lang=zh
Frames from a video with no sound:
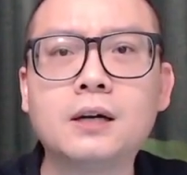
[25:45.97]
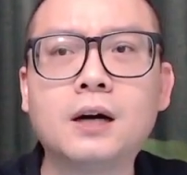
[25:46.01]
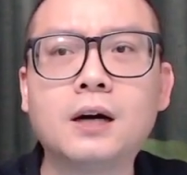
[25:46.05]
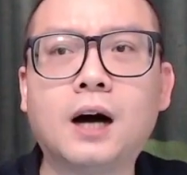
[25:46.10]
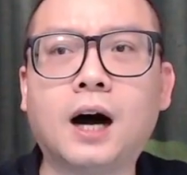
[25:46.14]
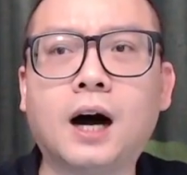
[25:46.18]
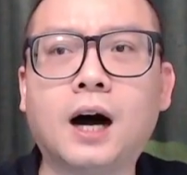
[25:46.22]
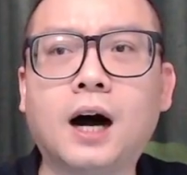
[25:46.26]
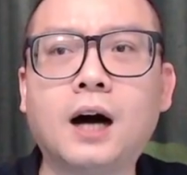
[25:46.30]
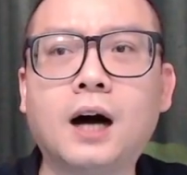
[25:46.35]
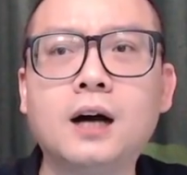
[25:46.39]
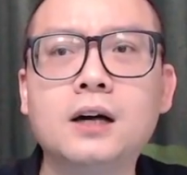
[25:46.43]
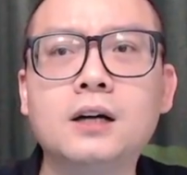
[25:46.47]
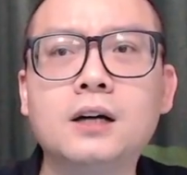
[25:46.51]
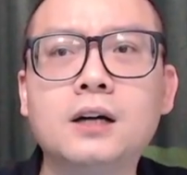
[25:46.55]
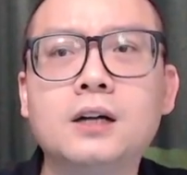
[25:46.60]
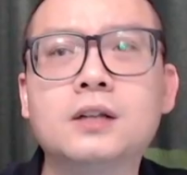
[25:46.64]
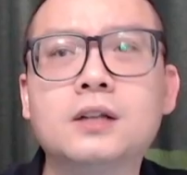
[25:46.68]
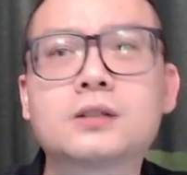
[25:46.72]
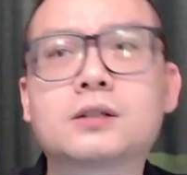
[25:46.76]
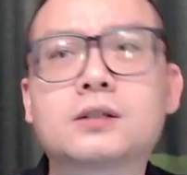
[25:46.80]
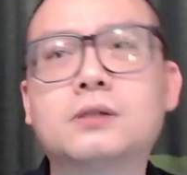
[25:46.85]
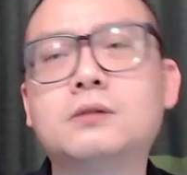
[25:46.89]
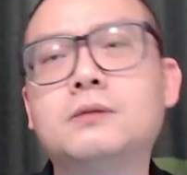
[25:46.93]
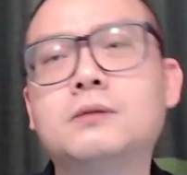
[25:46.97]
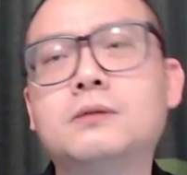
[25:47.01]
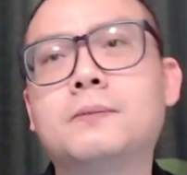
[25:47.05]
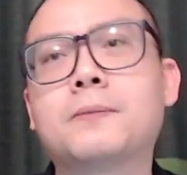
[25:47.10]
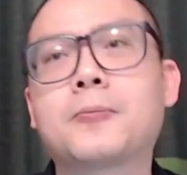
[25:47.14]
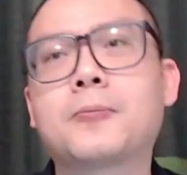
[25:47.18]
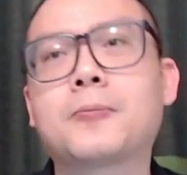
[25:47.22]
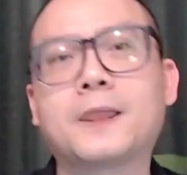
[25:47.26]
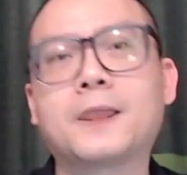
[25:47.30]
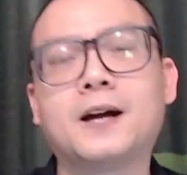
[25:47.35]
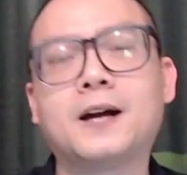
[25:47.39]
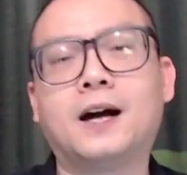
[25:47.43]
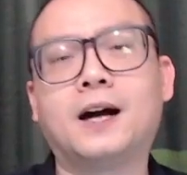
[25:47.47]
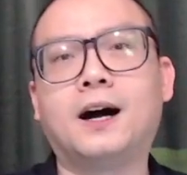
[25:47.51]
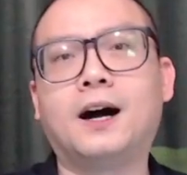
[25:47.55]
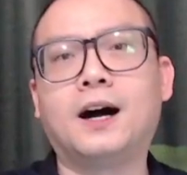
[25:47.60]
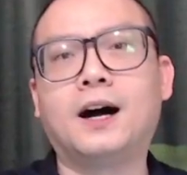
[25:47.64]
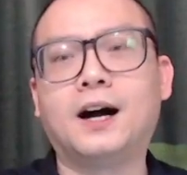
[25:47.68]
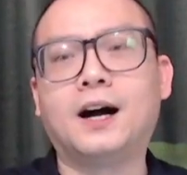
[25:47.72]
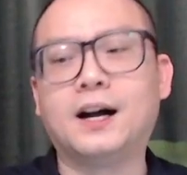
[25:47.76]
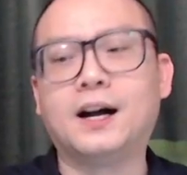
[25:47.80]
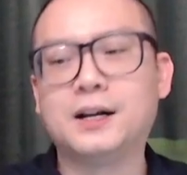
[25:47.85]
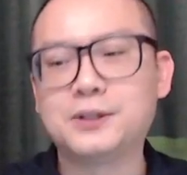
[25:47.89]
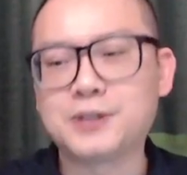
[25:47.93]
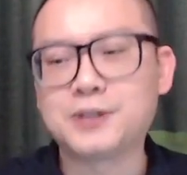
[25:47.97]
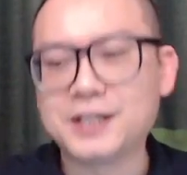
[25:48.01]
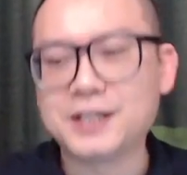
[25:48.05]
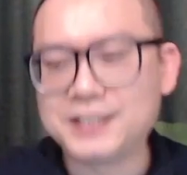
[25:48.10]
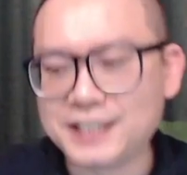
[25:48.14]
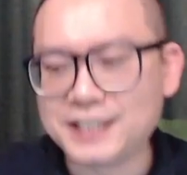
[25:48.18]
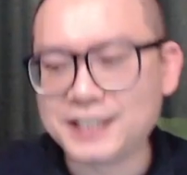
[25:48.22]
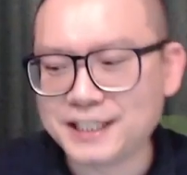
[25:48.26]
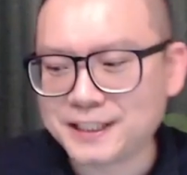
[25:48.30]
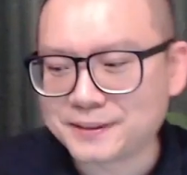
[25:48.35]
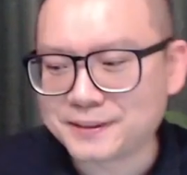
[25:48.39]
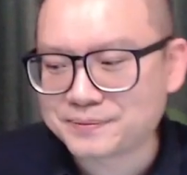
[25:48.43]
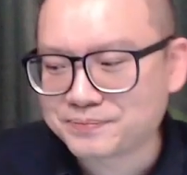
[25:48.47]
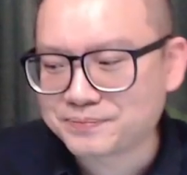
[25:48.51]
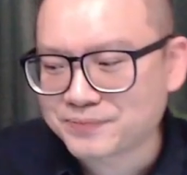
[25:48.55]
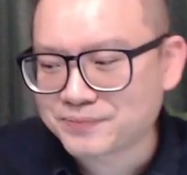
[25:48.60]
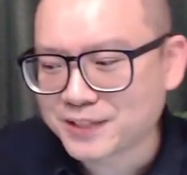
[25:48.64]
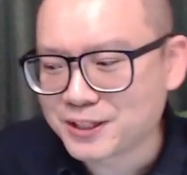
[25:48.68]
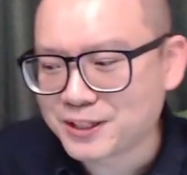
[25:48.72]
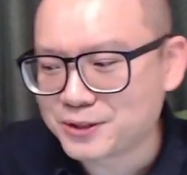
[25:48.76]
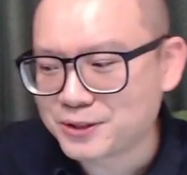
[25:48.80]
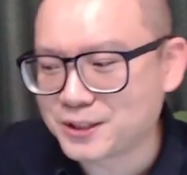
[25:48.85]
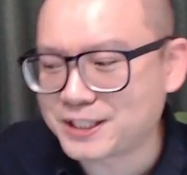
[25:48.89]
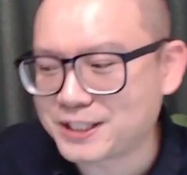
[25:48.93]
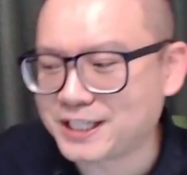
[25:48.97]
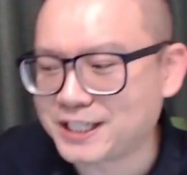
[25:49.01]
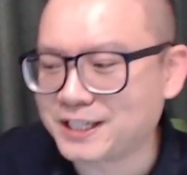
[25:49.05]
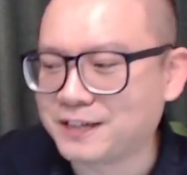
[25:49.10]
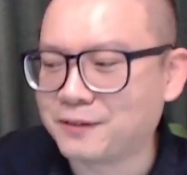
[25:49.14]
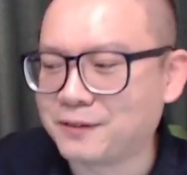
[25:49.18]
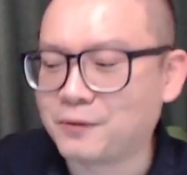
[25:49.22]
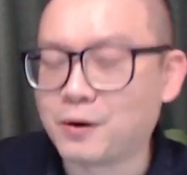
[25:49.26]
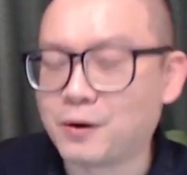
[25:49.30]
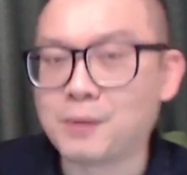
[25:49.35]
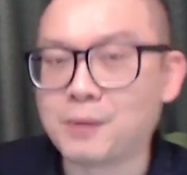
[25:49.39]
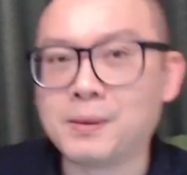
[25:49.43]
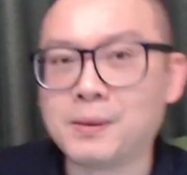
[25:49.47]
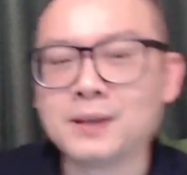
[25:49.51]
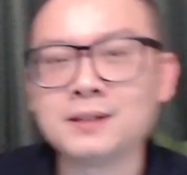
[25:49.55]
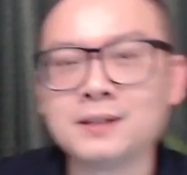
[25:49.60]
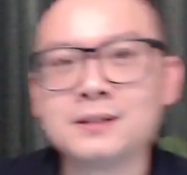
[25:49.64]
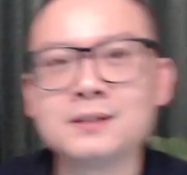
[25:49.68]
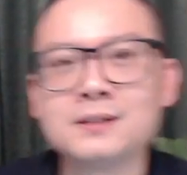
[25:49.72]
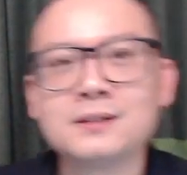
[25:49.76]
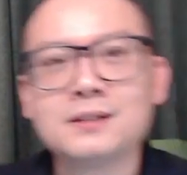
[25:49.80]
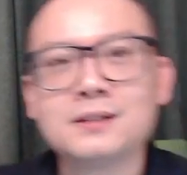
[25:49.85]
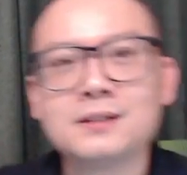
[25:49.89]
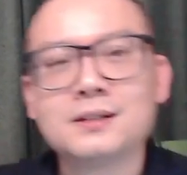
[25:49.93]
啊 ，So 最近我们